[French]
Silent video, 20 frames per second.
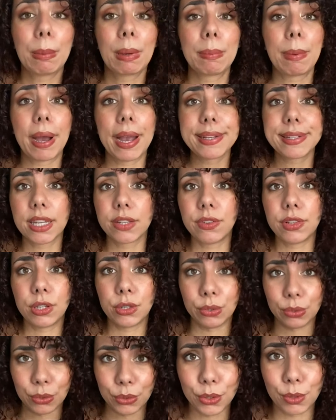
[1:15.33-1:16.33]
préparé cette
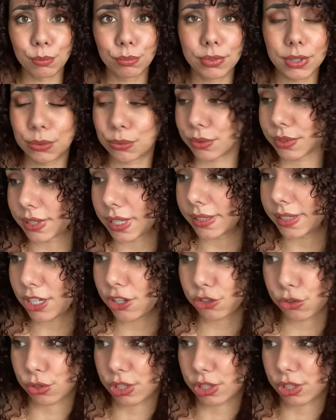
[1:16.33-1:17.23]
vidéo, comme vous pouvez le constater.